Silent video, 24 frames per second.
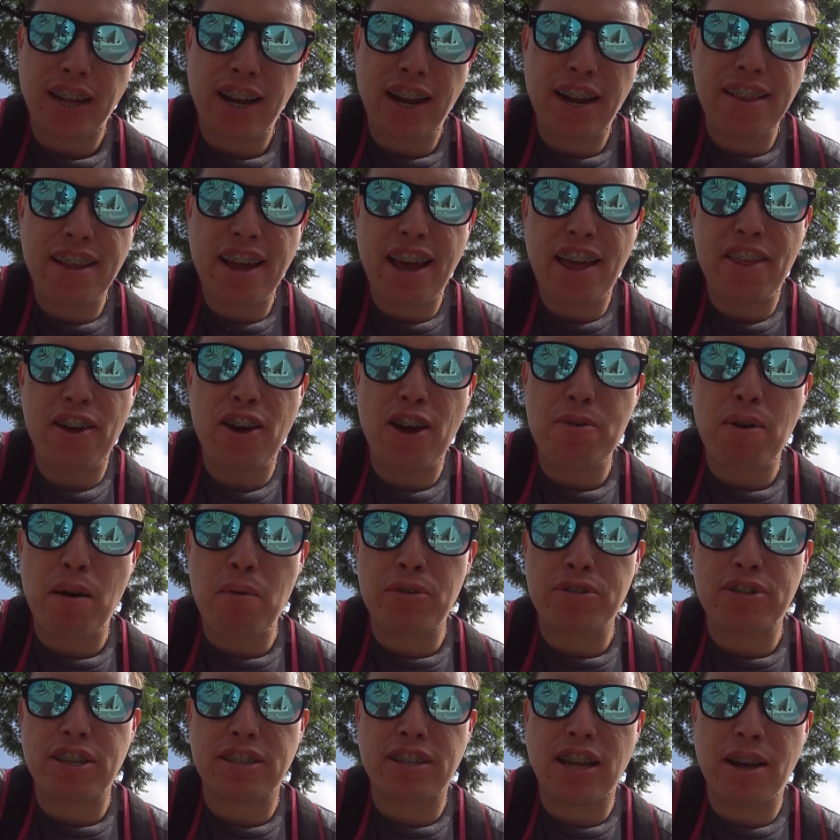El día de hoy
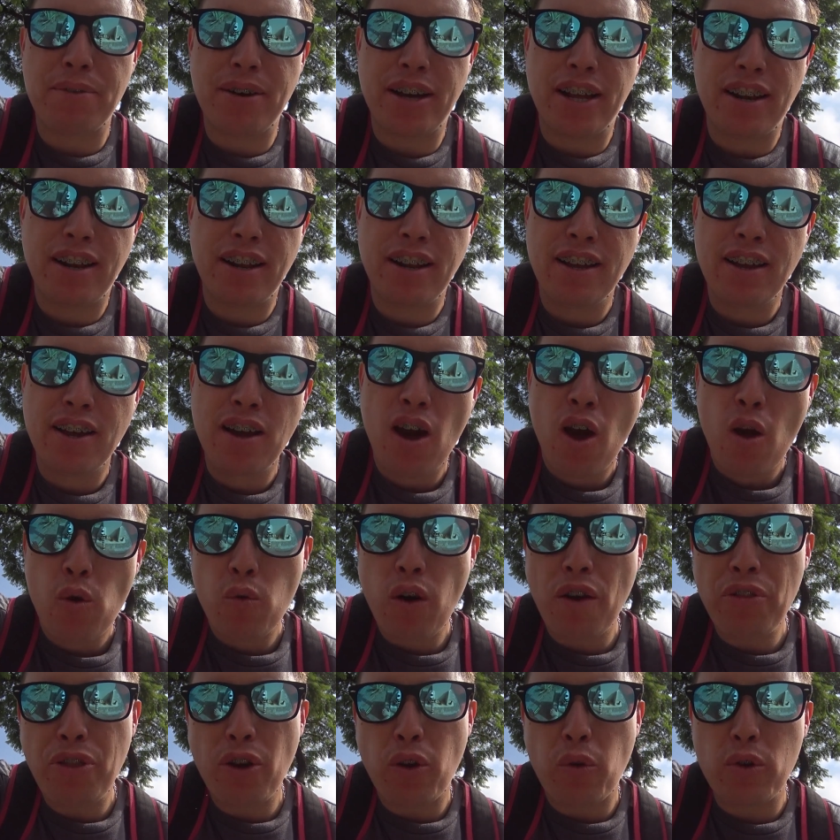vamos a saber
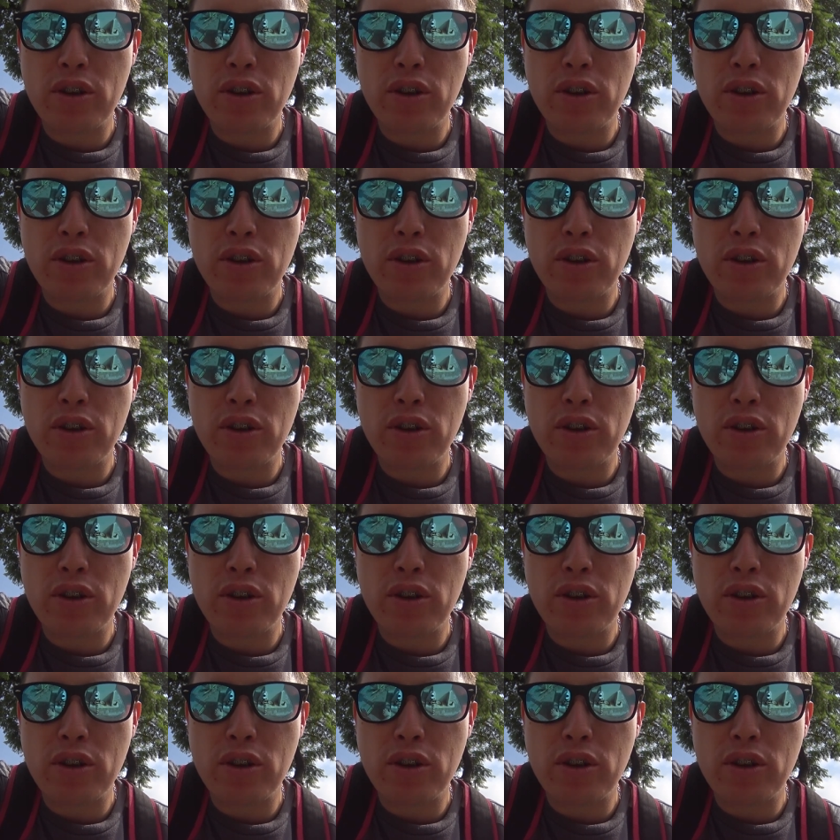cuánto